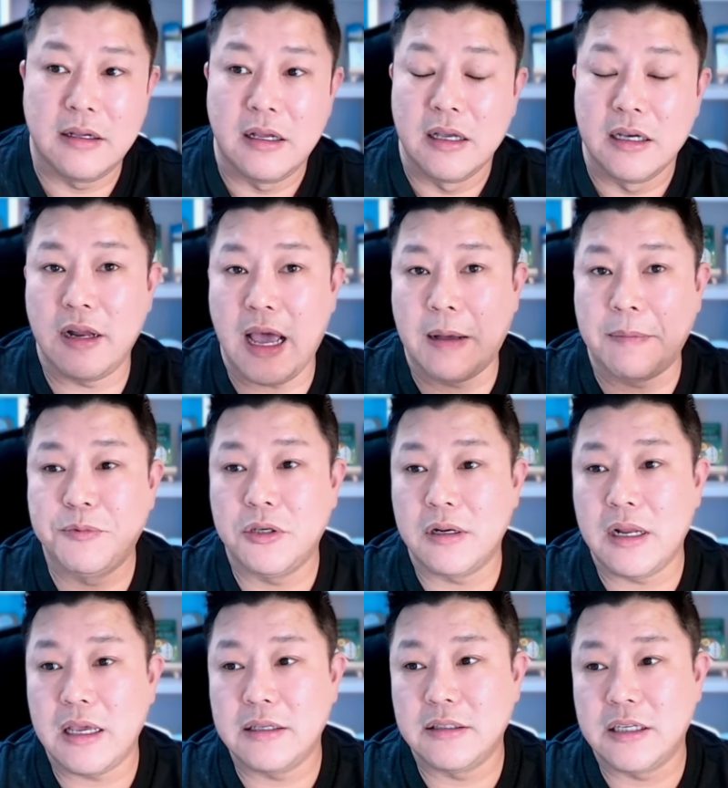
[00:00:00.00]
그 전에
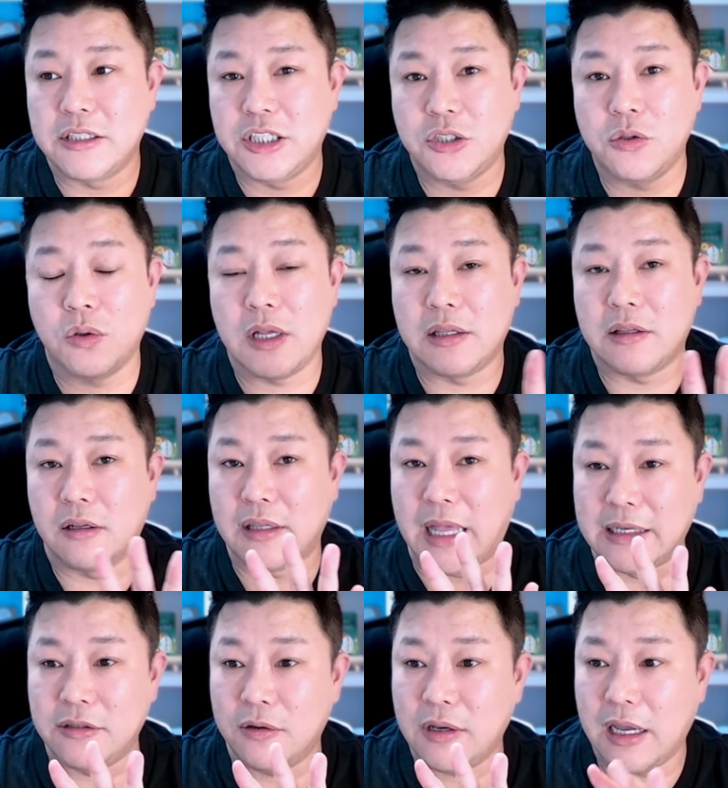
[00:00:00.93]
앞전에 이제
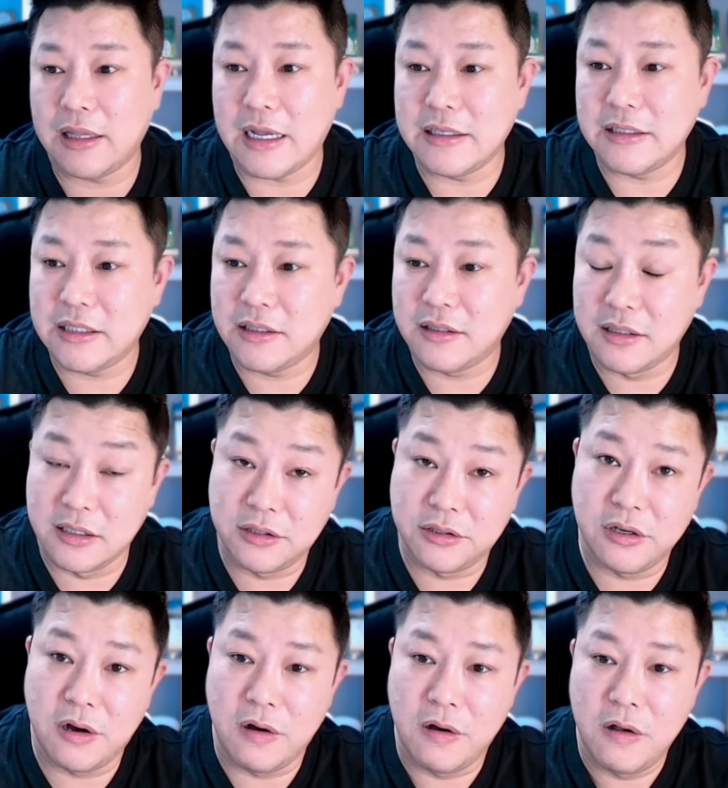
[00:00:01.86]
취소됐던 다섯 개 단지들
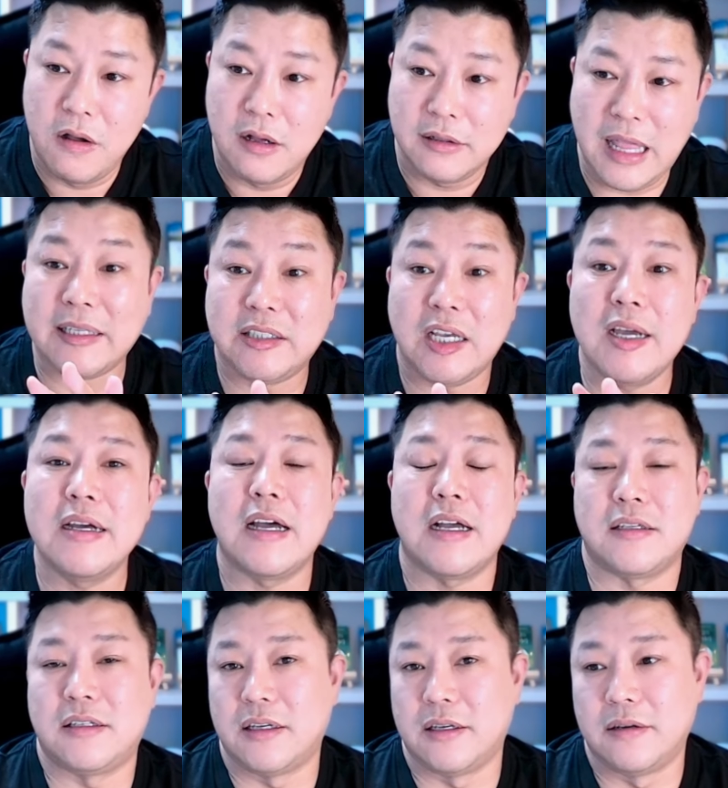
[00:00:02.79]
있죠. 다
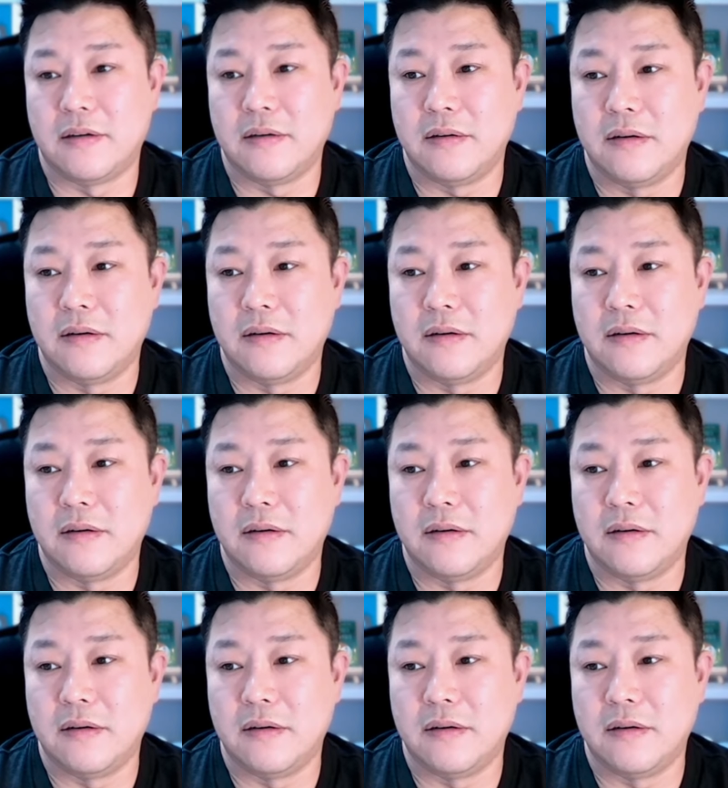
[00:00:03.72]
마찬가지예요.